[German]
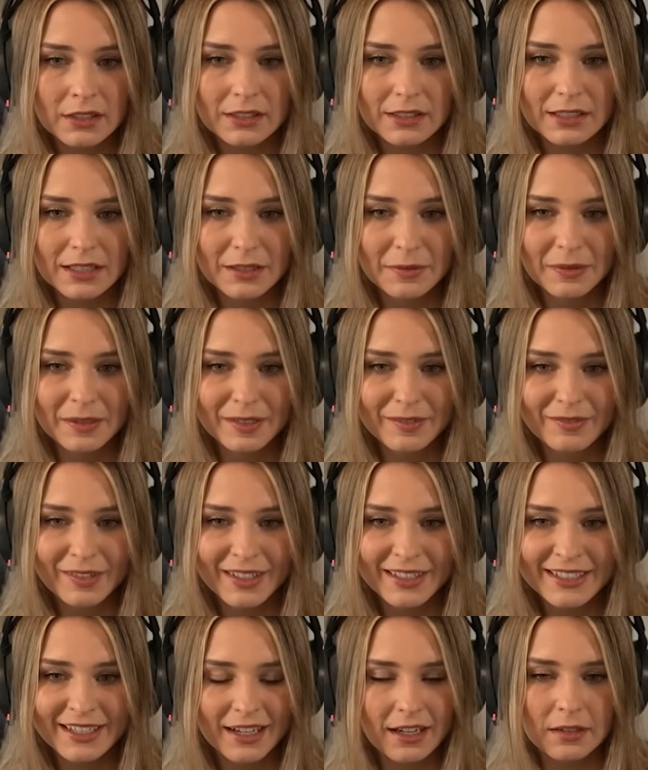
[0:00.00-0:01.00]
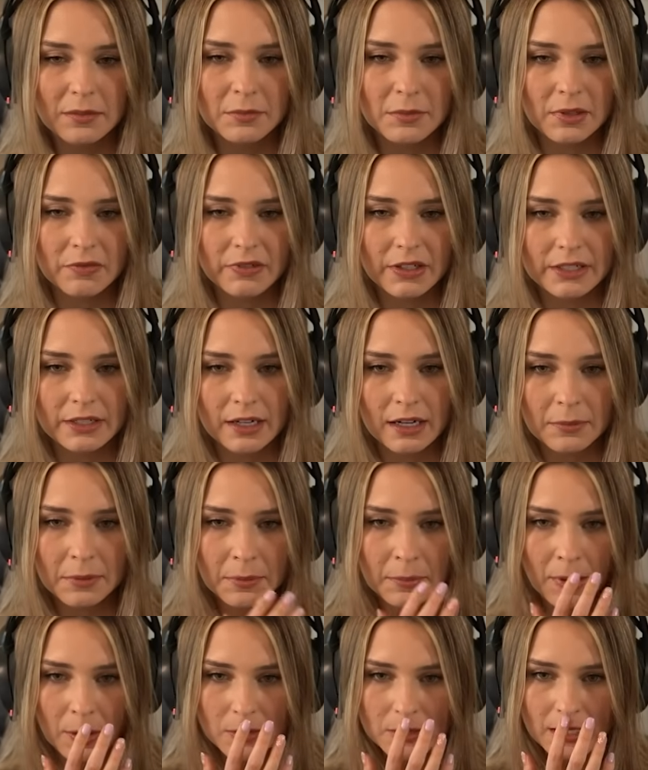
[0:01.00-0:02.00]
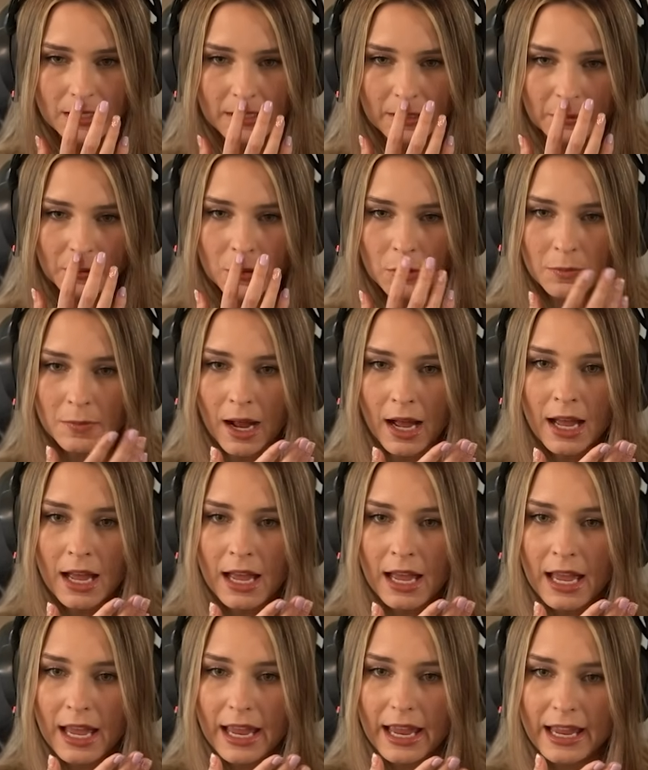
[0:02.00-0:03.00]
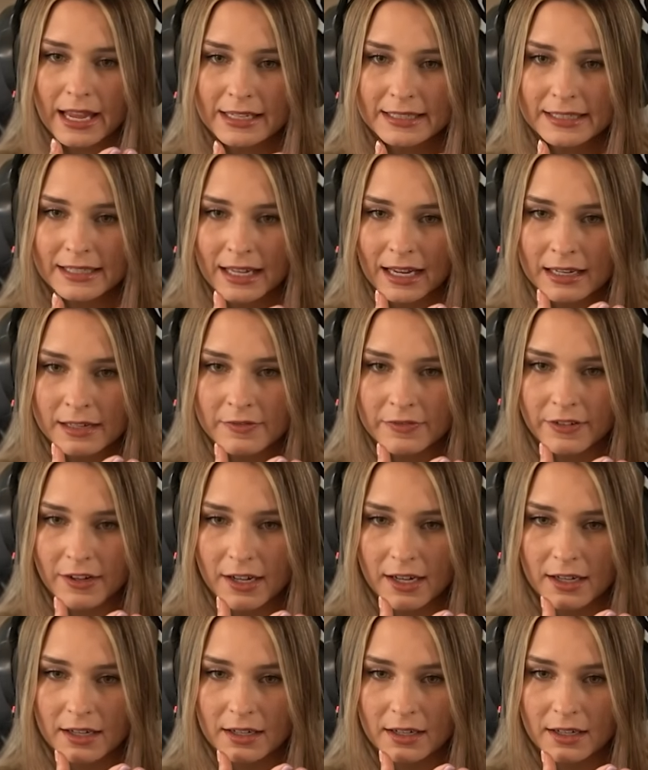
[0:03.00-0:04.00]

ihn nicht im Inventar, äh, im Inventar haben, im Haushalt haben. Guck mal, er ist einfach